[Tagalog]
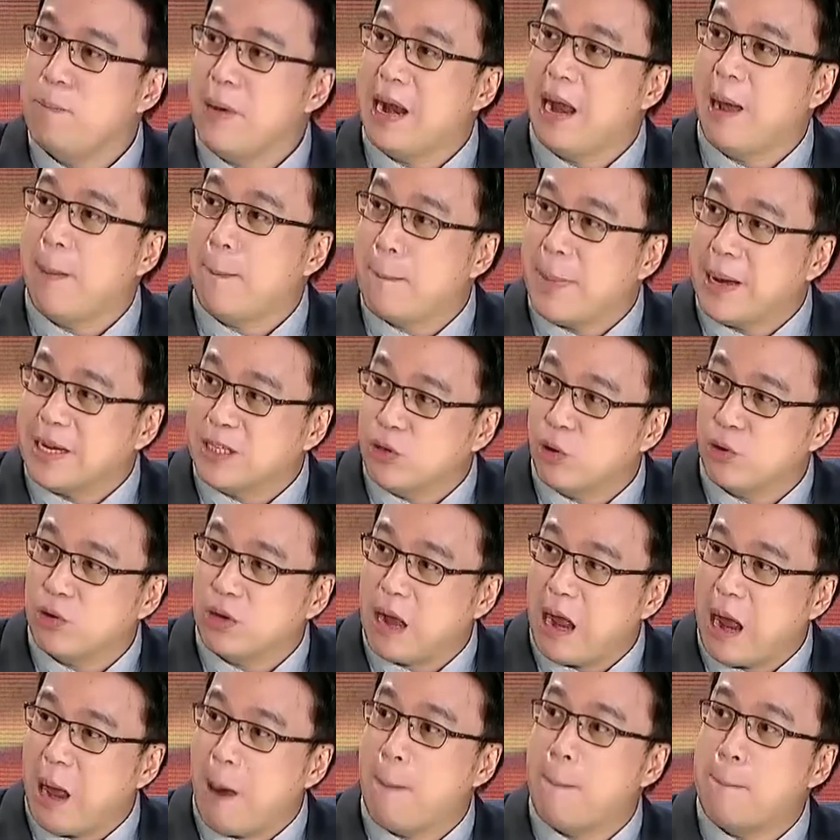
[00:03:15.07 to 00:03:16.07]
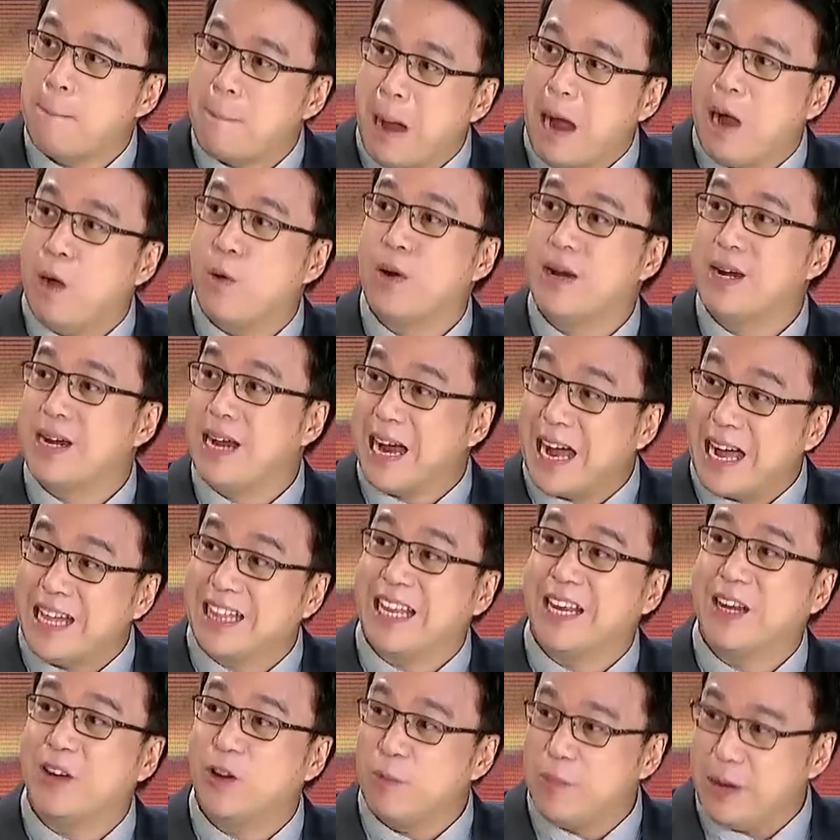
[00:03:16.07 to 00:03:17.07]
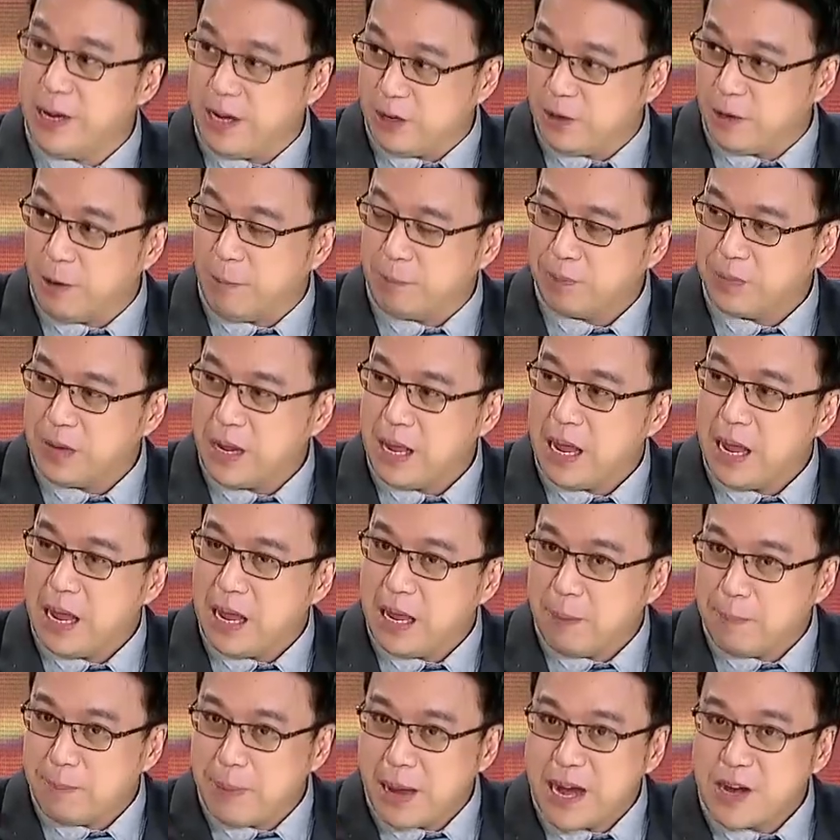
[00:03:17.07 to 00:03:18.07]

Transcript: doon palang pasok ang power ng ating gobyerno.